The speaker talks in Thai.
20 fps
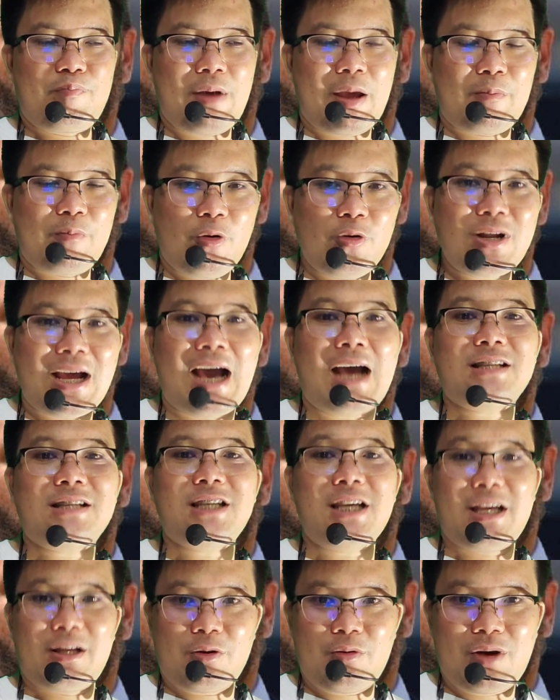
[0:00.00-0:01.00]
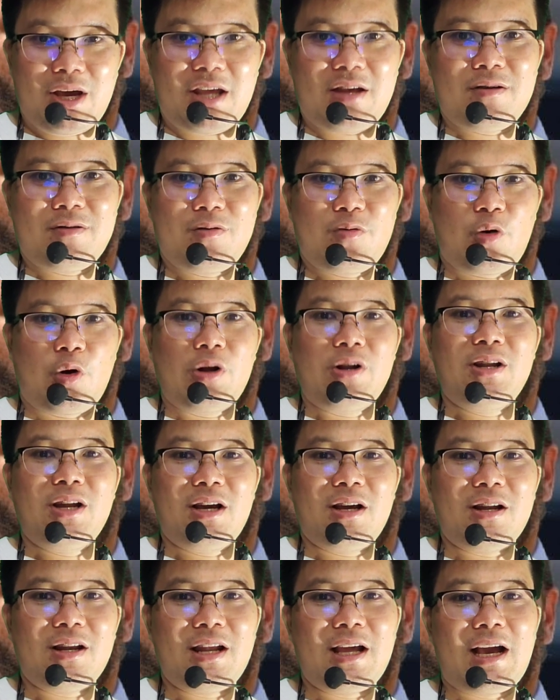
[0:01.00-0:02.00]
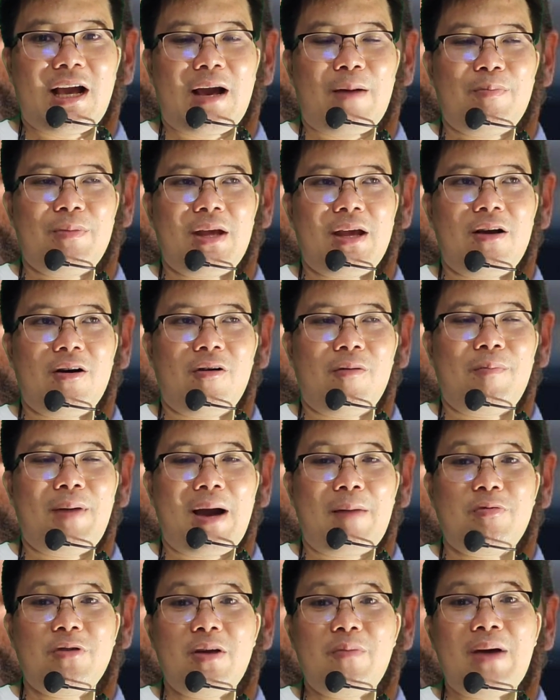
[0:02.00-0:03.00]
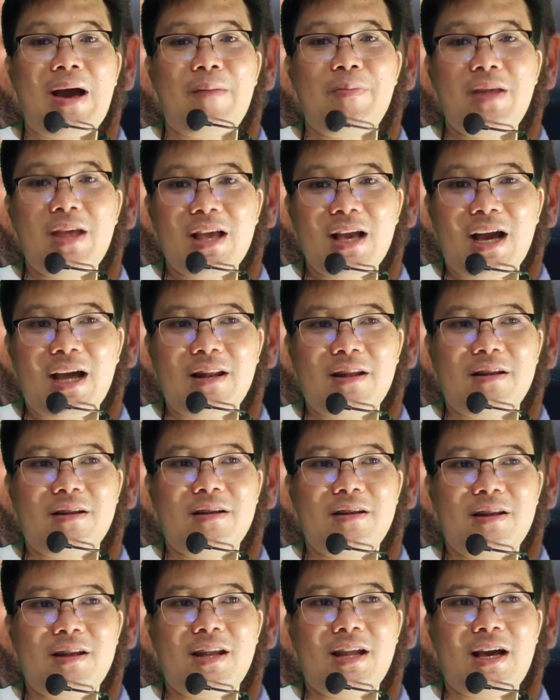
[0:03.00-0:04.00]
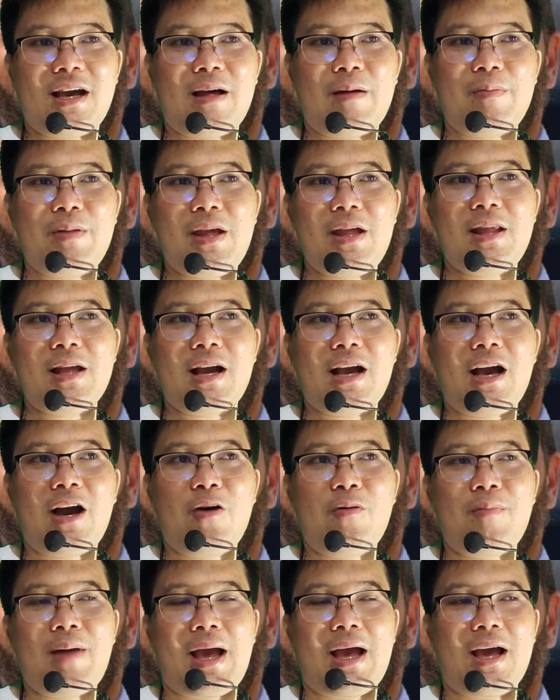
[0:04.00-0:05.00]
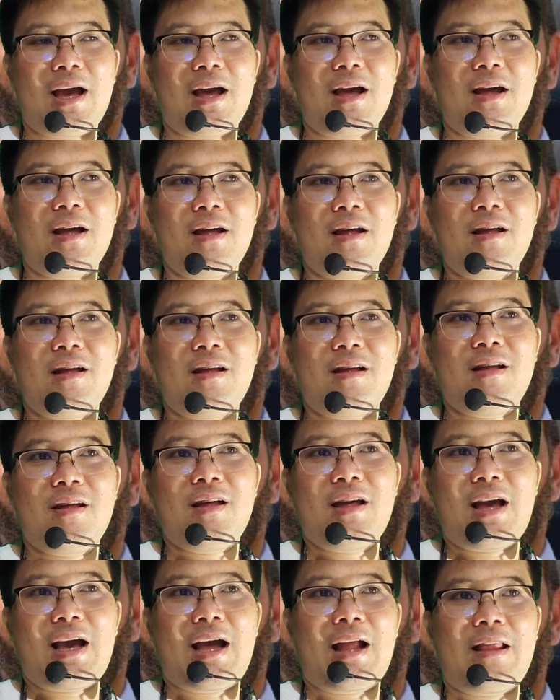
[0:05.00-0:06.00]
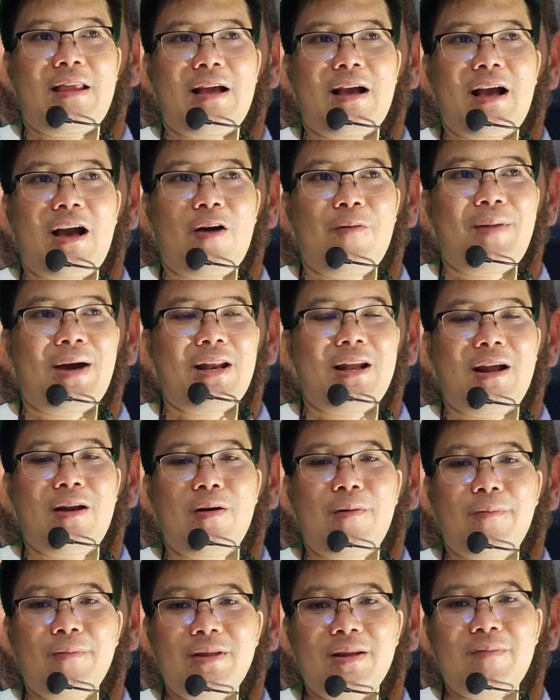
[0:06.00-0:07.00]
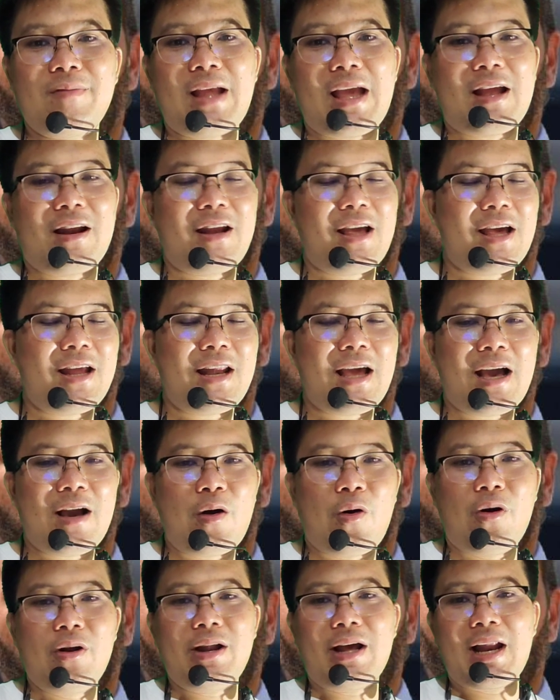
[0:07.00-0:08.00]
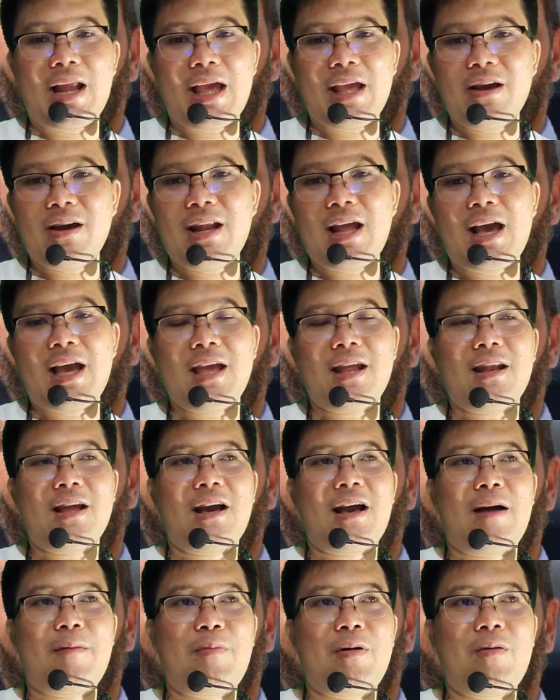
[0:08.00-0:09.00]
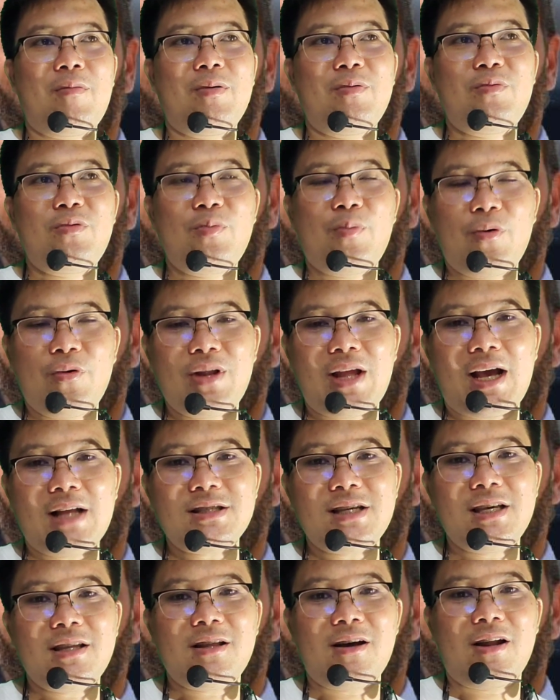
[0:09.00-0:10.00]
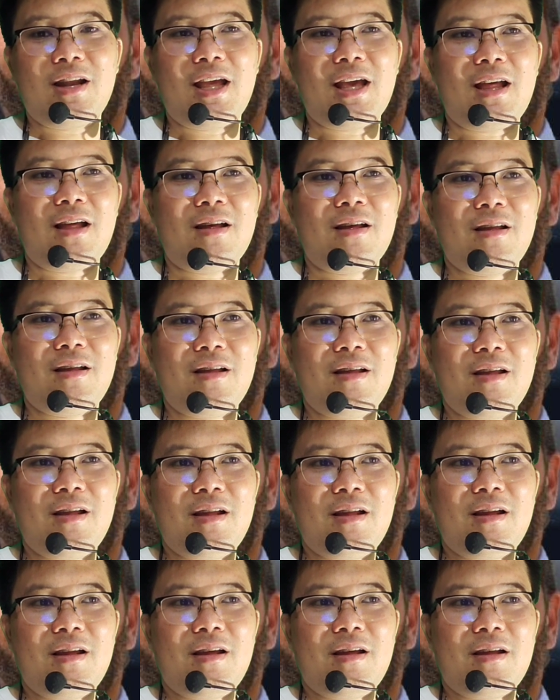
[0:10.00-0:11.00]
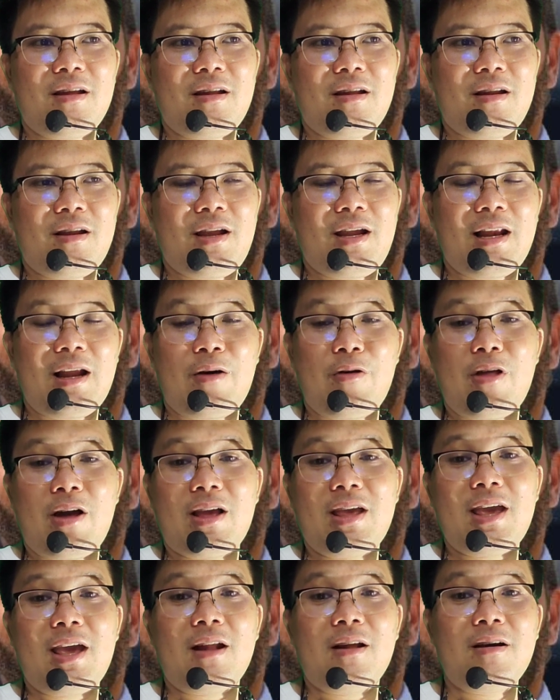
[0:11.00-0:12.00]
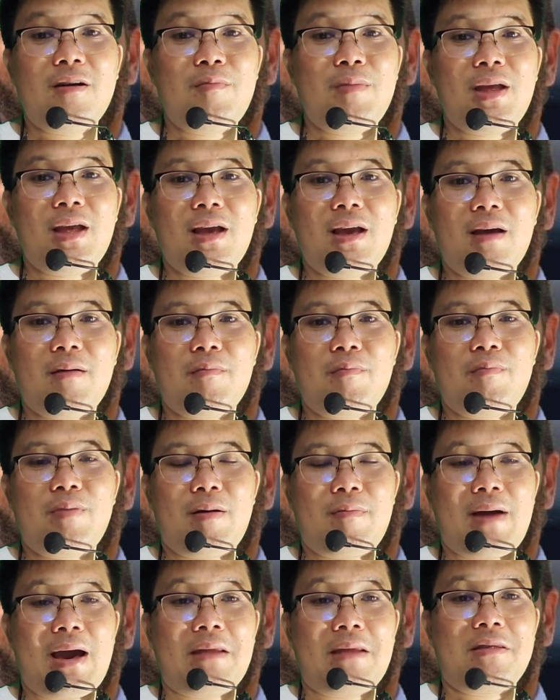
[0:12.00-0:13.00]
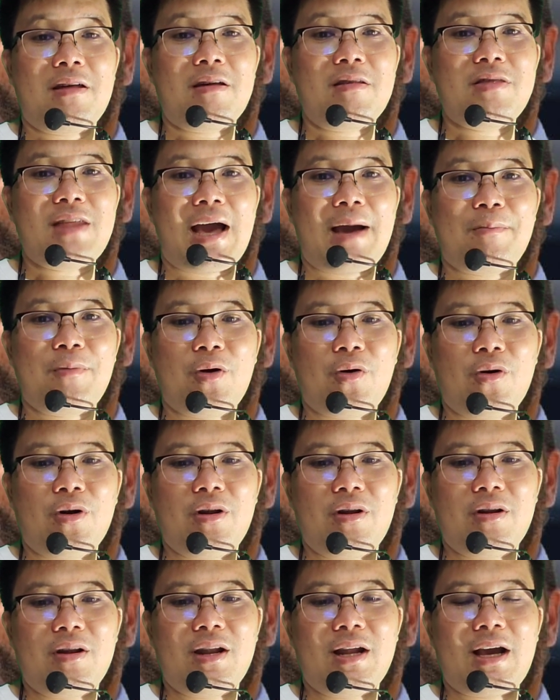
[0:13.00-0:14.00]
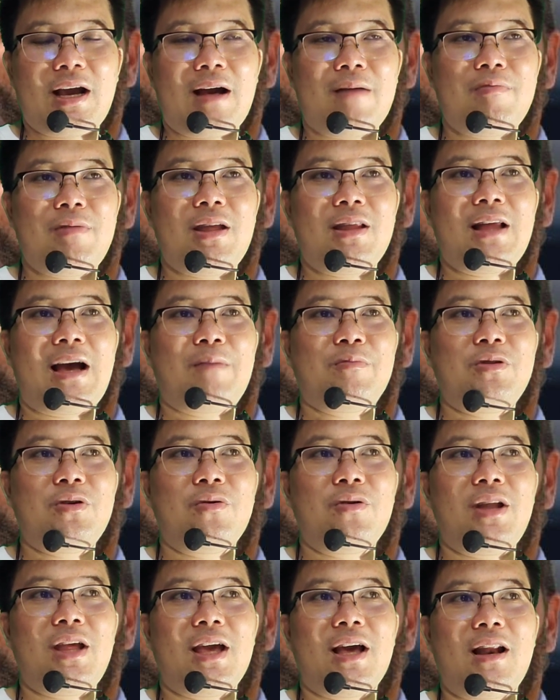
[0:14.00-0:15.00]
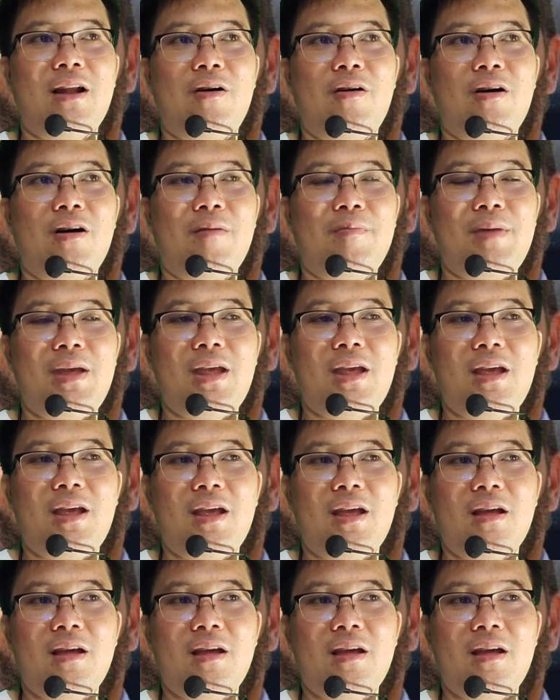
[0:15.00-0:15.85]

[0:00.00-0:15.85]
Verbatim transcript: เป็นผู้ท้าชิงด้วยคนหนึ่งนะครับ ในของพรรครีพับลิกันนะครับ ที่จะเข้ามาอาจจะเข้ามาดำรงตำแหน่งในอนาคตอะไรก็ได้นะครับ เพราะผู้ท้าชิงตอนนี้ ที่เราสังเกตคือมีประมาณทักสามคนนะครับ มีทัมจูเนียแล้วก็มี